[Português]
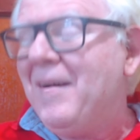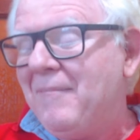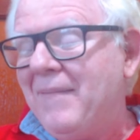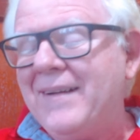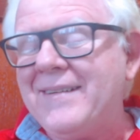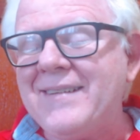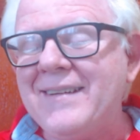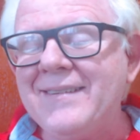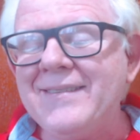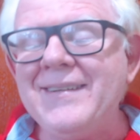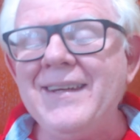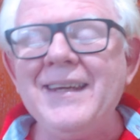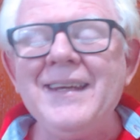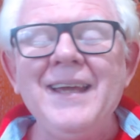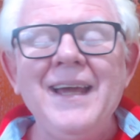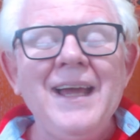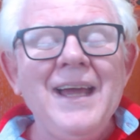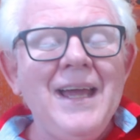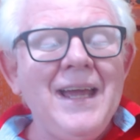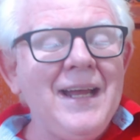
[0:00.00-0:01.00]
Mas
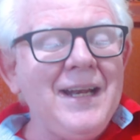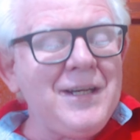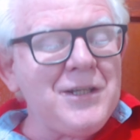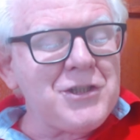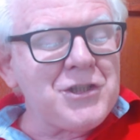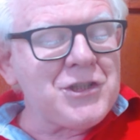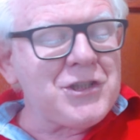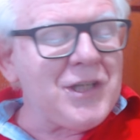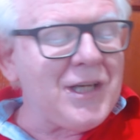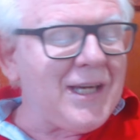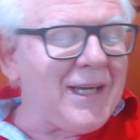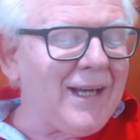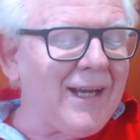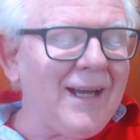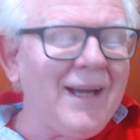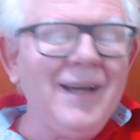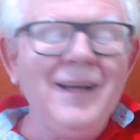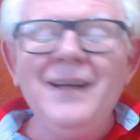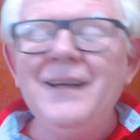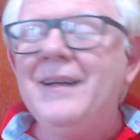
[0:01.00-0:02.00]
assim, ele
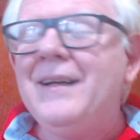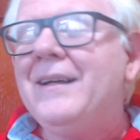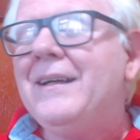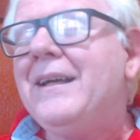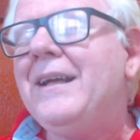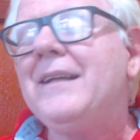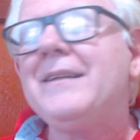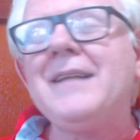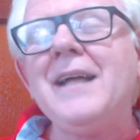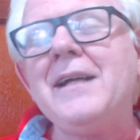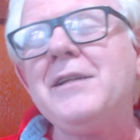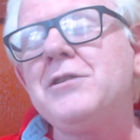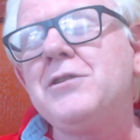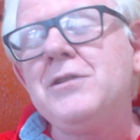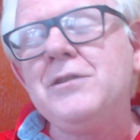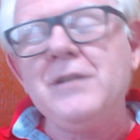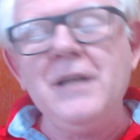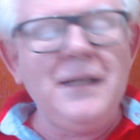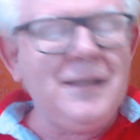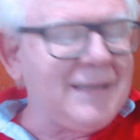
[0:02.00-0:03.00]
chega, ele
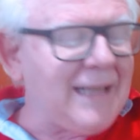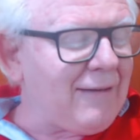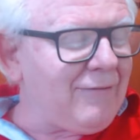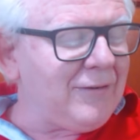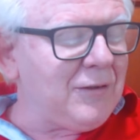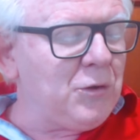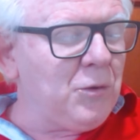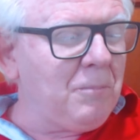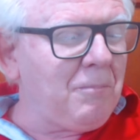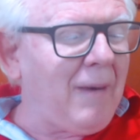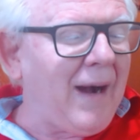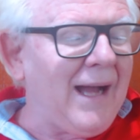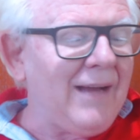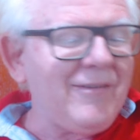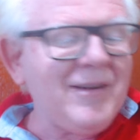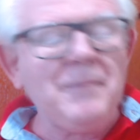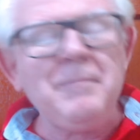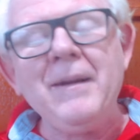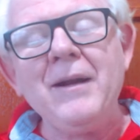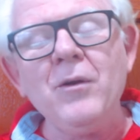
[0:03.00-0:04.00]
tá, ele tava em Dubai,
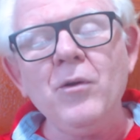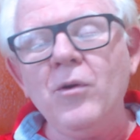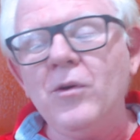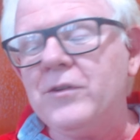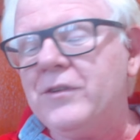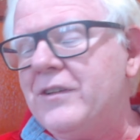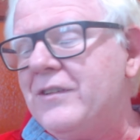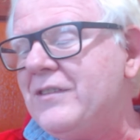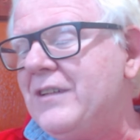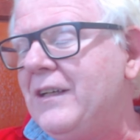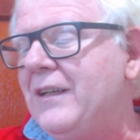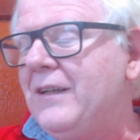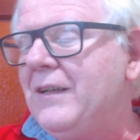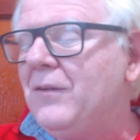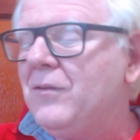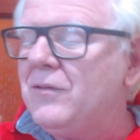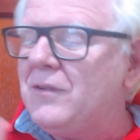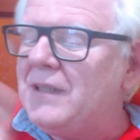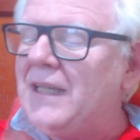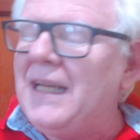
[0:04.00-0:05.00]
vai para Londres, ele
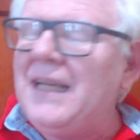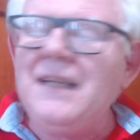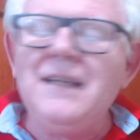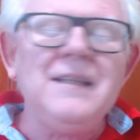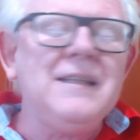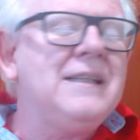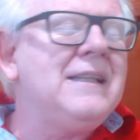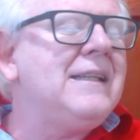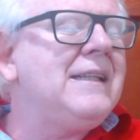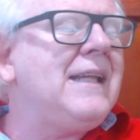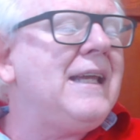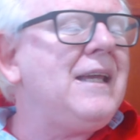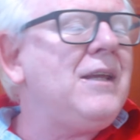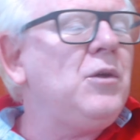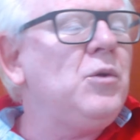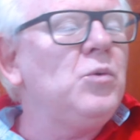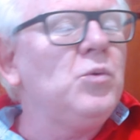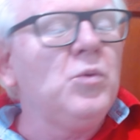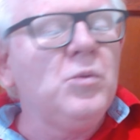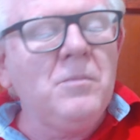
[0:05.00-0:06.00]
não tem
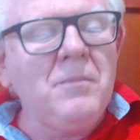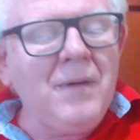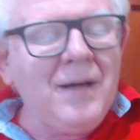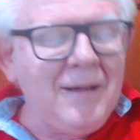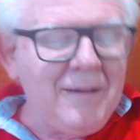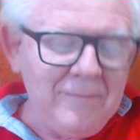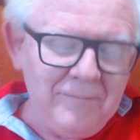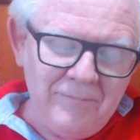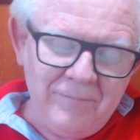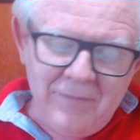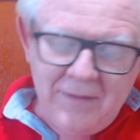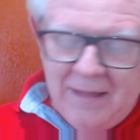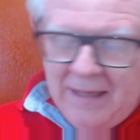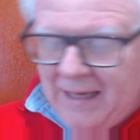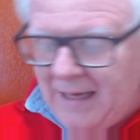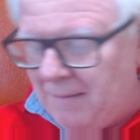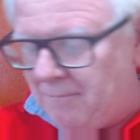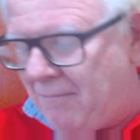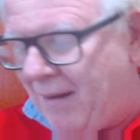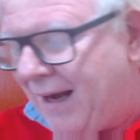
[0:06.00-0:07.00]
nenhuma
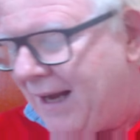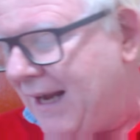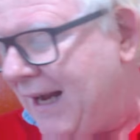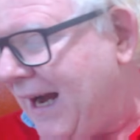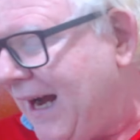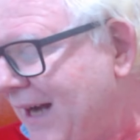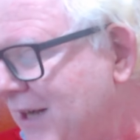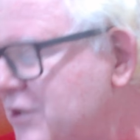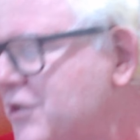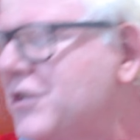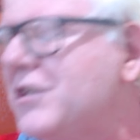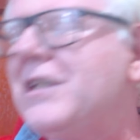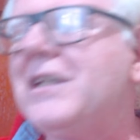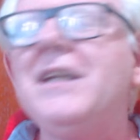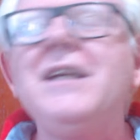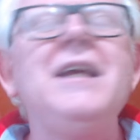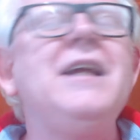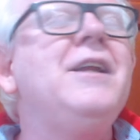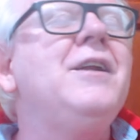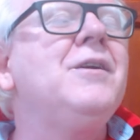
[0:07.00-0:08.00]
é, bagagem,
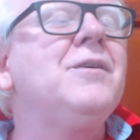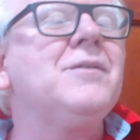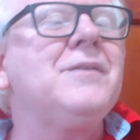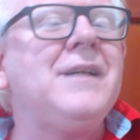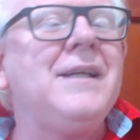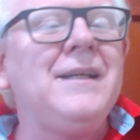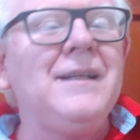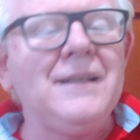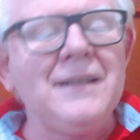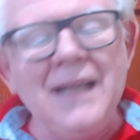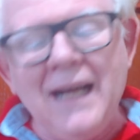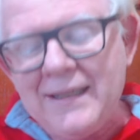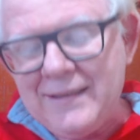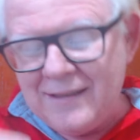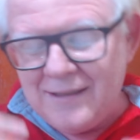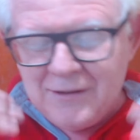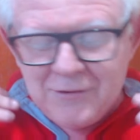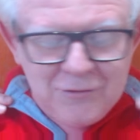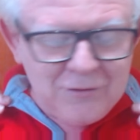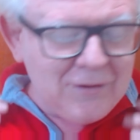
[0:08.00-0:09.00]
ele não tem nada,
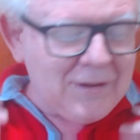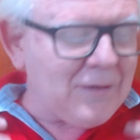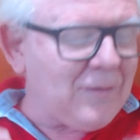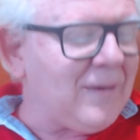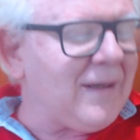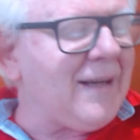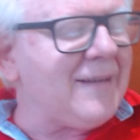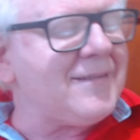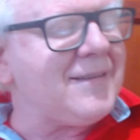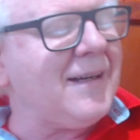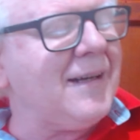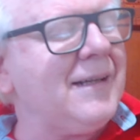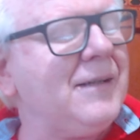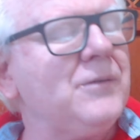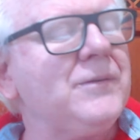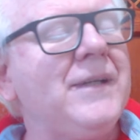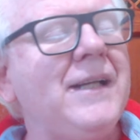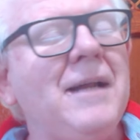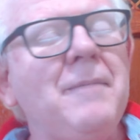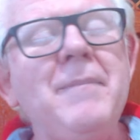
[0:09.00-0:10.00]
ele só tá com o casacão
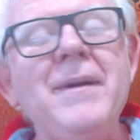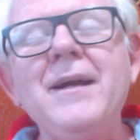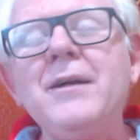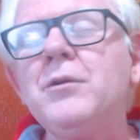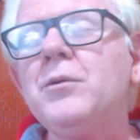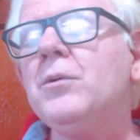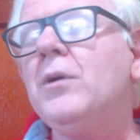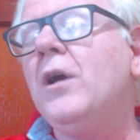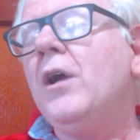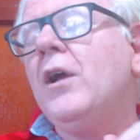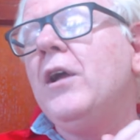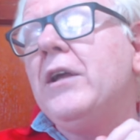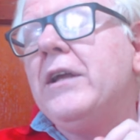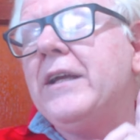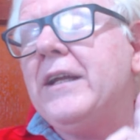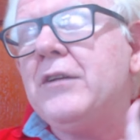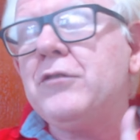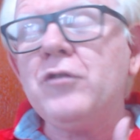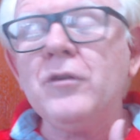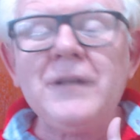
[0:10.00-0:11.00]
dele aberto,
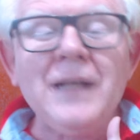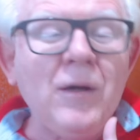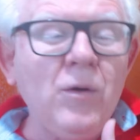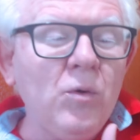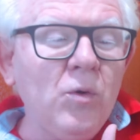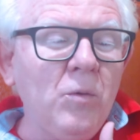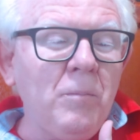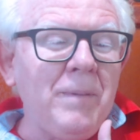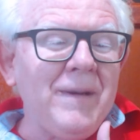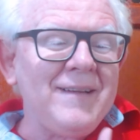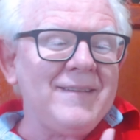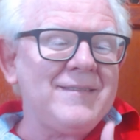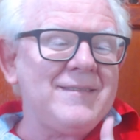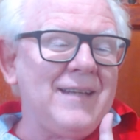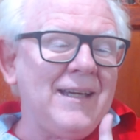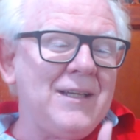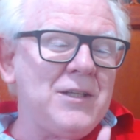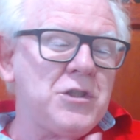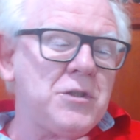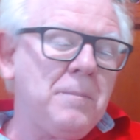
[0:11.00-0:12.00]
ele só tá com um
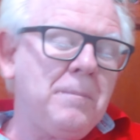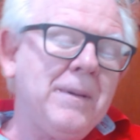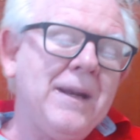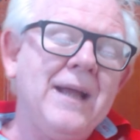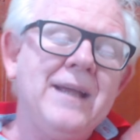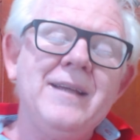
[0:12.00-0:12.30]
presente para